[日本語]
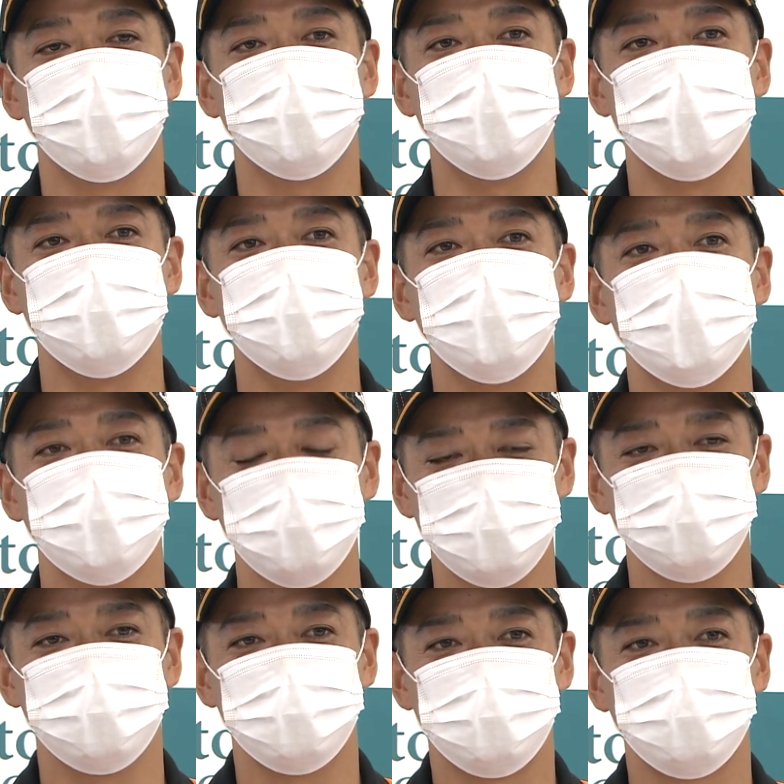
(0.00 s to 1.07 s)
目に見える
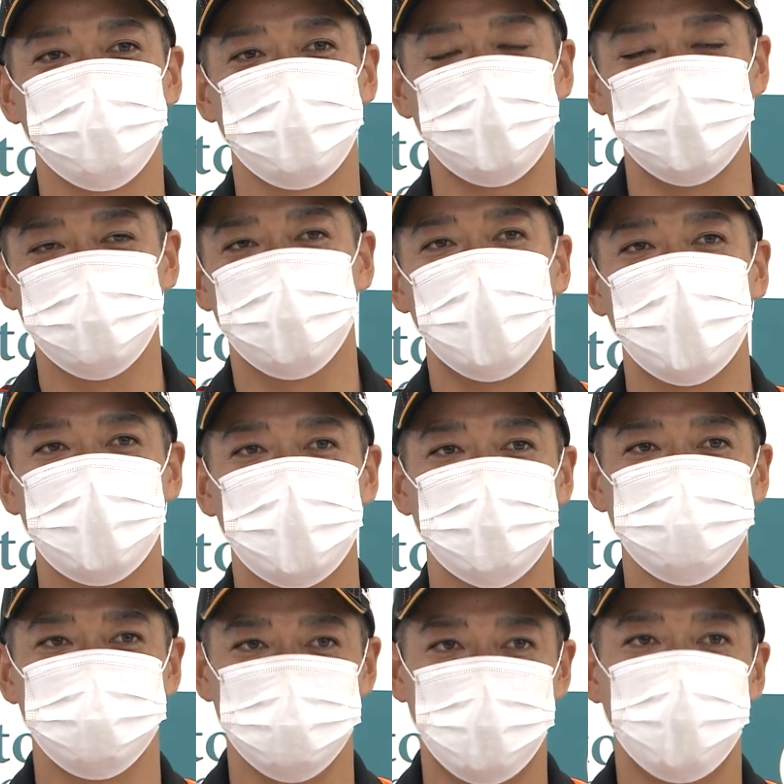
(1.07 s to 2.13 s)
直近の変化
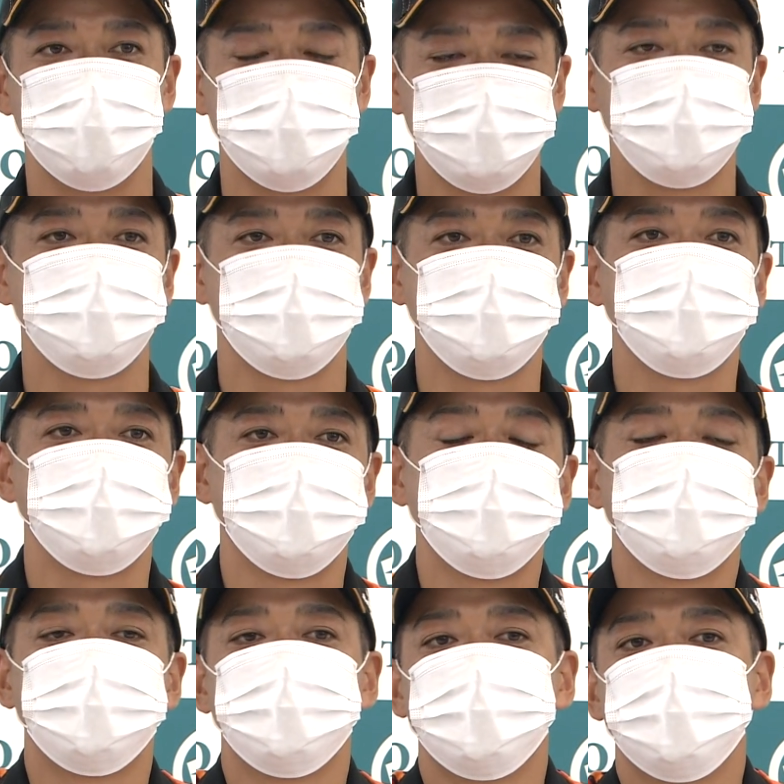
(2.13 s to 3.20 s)
ですね。
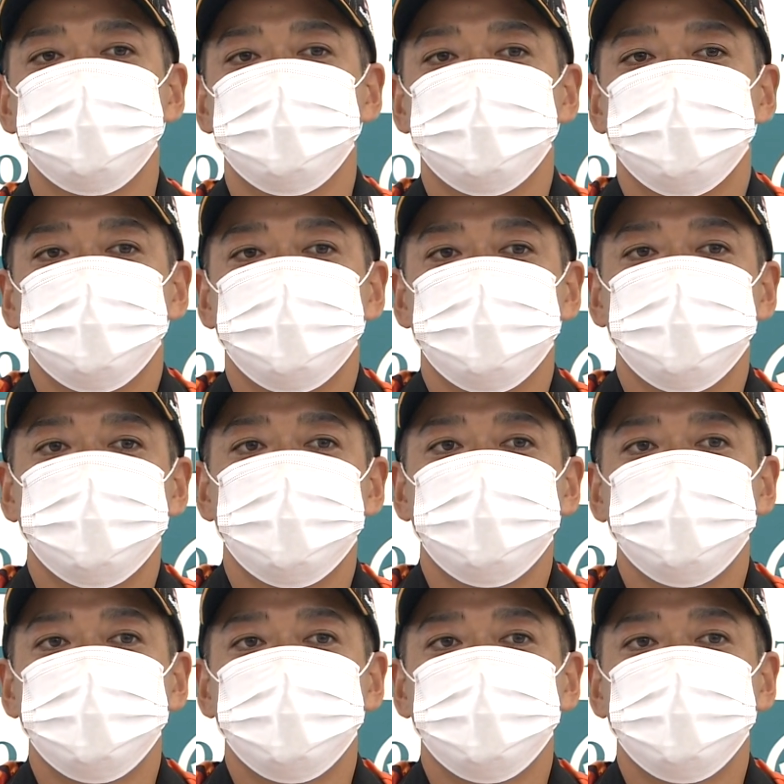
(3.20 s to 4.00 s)
ということはナ